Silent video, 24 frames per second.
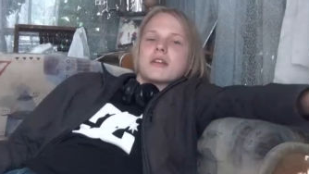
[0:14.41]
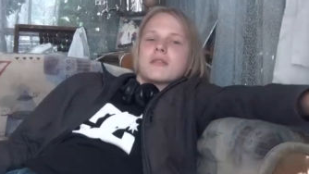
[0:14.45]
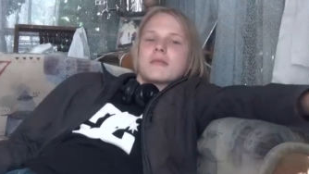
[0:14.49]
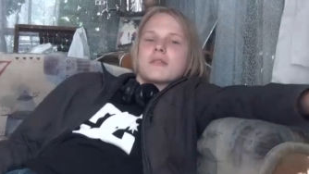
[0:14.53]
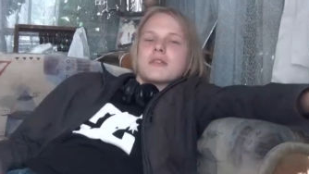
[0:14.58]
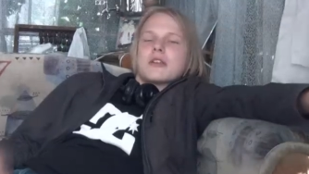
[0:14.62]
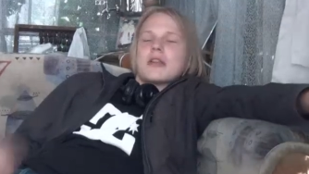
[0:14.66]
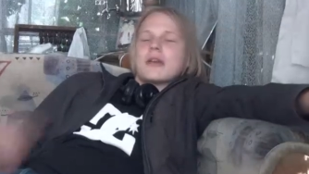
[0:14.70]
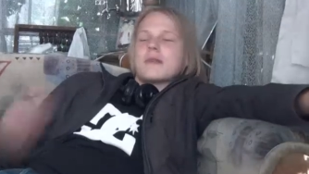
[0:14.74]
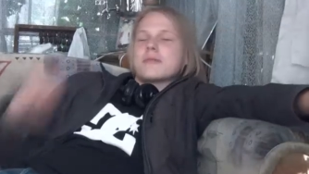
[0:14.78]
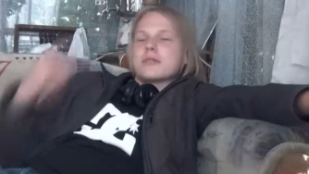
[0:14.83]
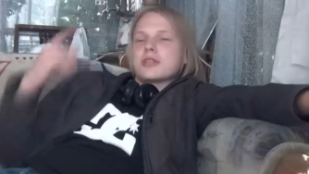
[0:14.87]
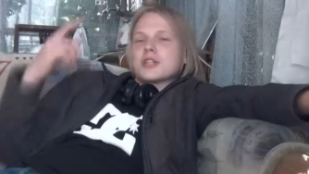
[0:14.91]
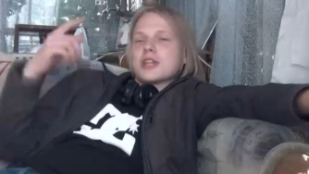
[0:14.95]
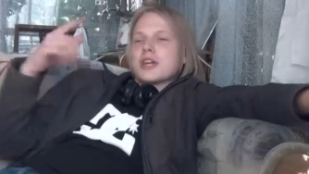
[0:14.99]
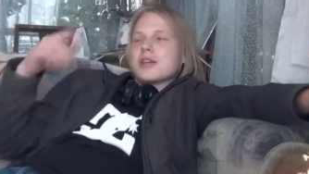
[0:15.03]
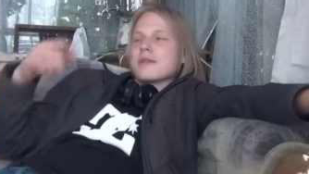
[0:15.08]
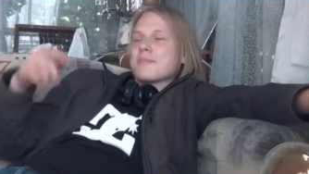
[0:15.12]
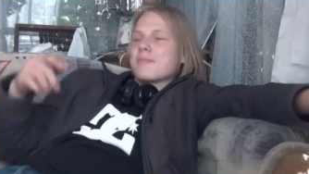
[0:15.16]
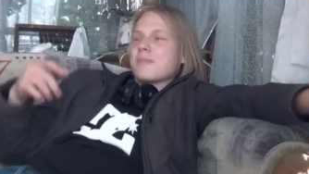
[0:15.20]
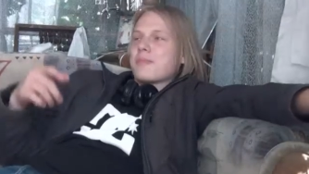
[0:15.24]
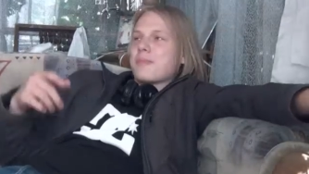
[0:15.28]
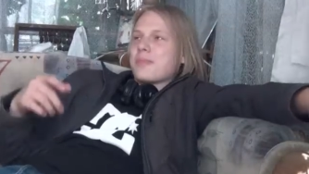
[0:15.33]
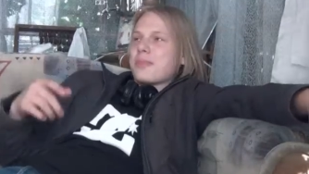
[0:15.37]

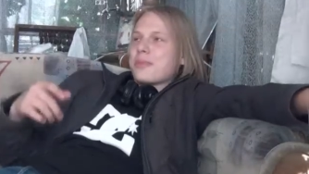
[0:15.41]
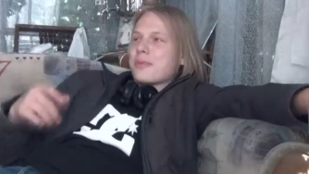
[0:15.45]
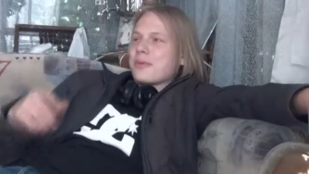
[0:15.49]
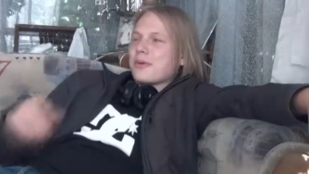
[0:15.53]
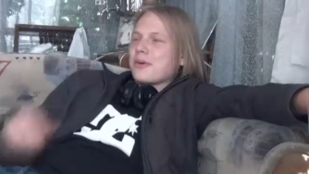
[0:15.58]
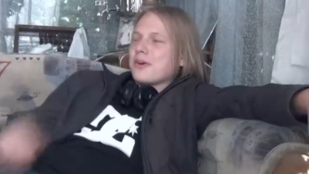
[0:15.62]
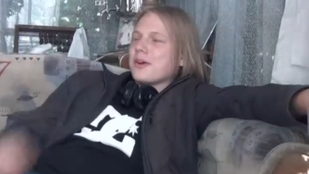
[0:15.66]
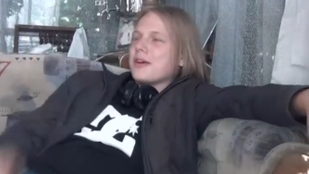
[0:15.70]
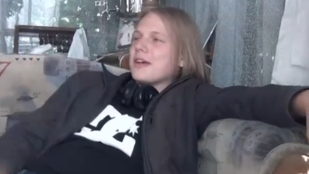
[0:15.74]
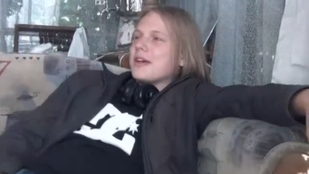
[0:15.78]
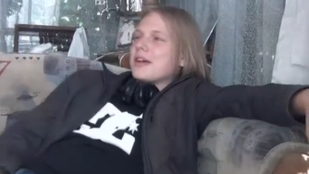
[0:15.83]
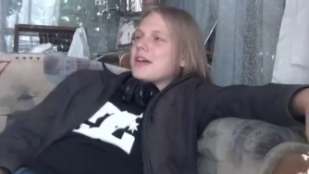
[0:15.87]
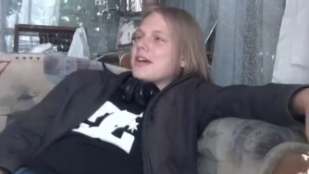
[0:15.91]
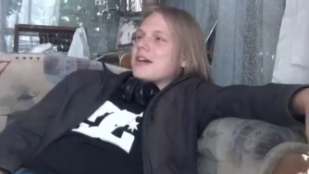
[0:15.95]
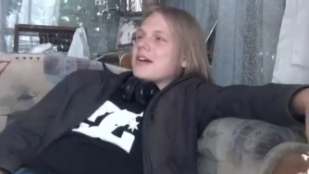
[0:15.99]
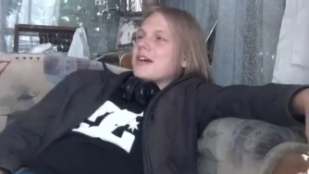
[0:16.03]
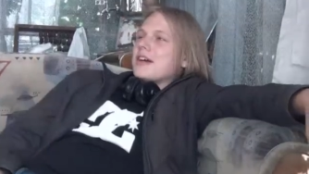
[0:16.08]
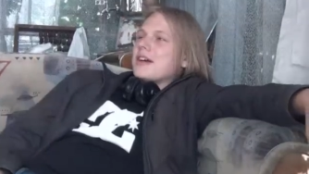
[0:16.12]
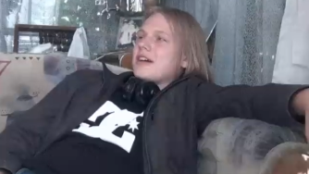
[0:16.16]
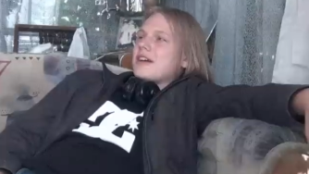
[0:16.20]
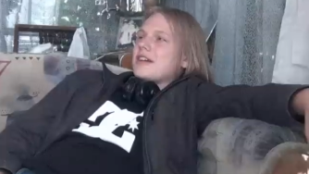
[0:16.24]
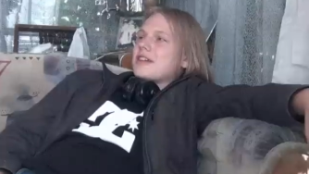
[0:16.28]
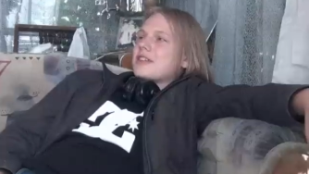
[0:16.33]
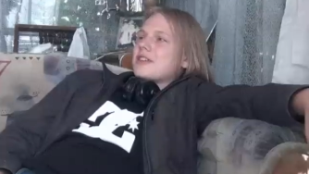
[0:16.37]
необычай... Ту,
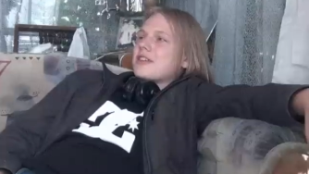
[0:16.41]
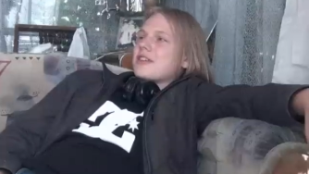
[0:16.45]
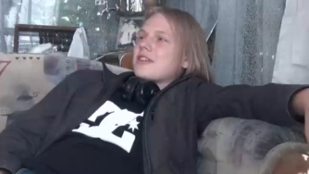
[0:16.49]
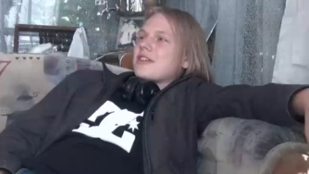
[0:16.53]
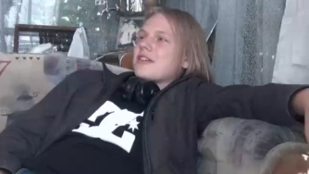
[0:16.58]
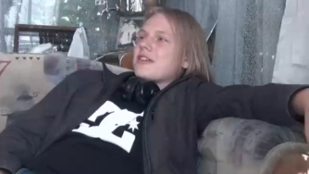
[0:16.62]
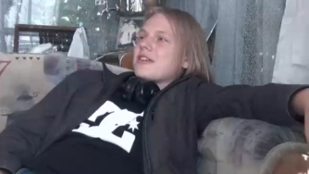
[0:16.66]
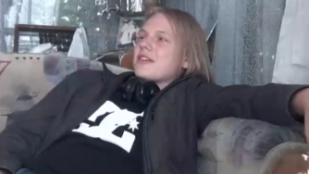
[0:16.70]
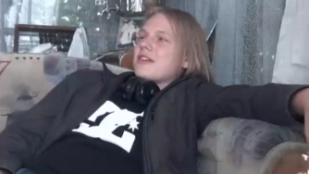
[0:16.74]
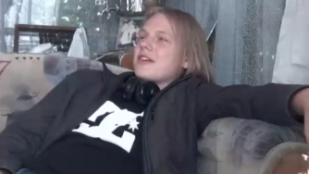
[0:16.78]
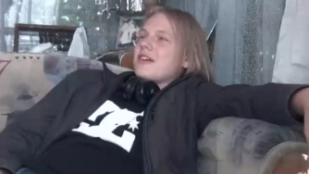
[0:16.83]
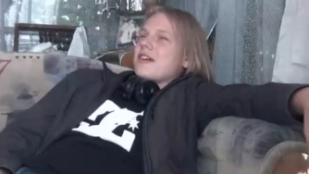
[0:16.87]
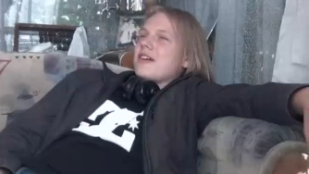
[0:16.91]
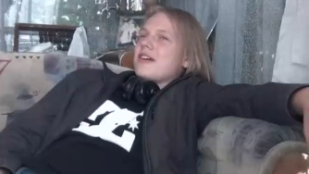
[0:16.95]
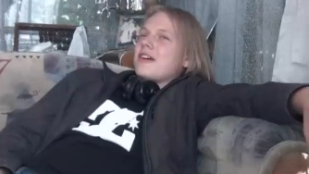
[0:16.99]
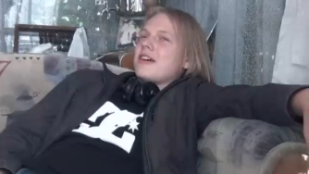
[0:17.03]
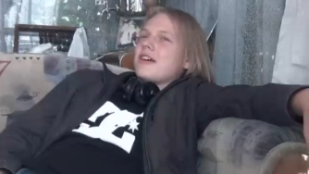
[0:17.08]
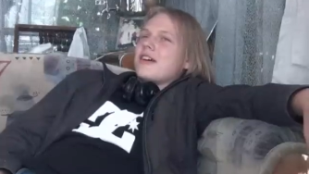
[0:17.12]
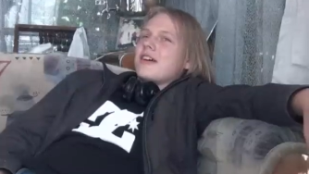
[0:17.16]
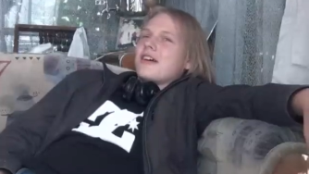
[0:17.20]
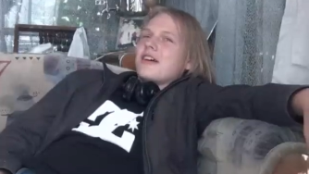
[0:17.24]
э, э,